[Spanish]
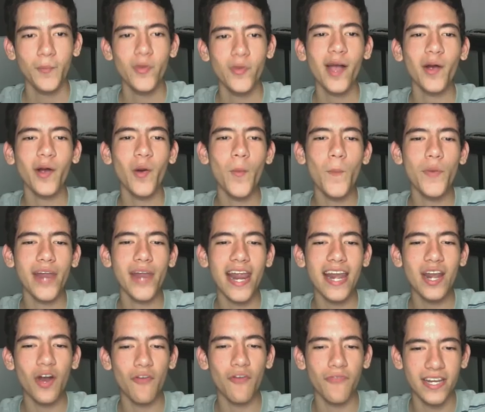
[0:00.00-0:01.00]
Voy a comprar
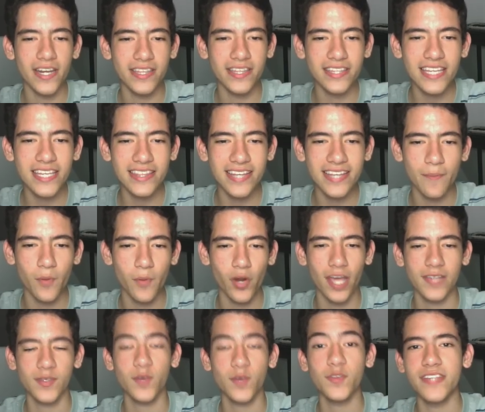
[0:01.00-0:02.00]
la ofertita
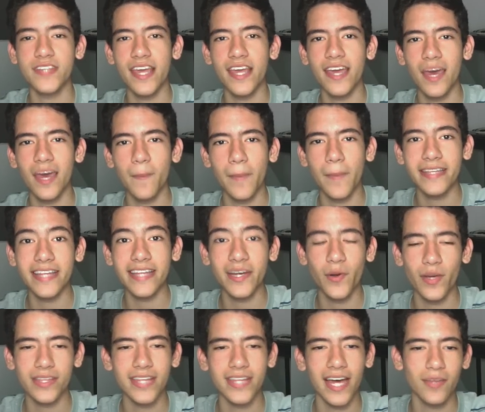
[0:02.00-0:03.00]
porque son 100 gemitas,
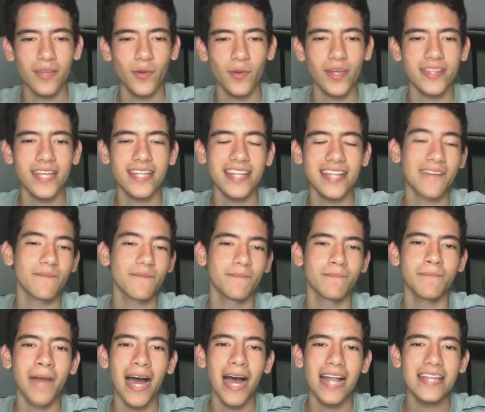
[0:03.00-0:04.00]
no está, no está
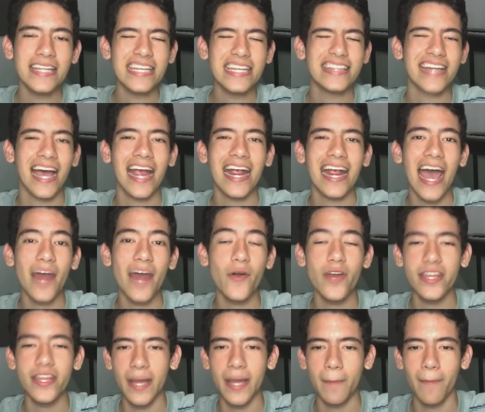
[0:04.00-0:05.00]
tan mal, ni tan caro,
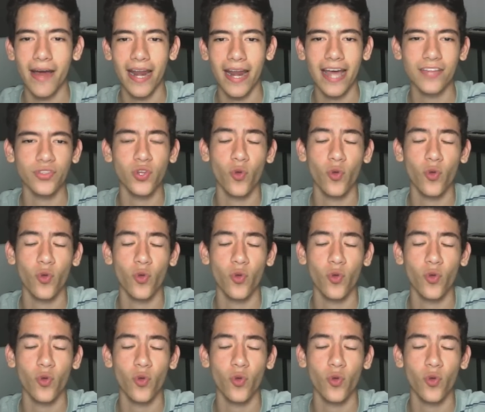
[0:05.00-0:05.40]
ni tan barato.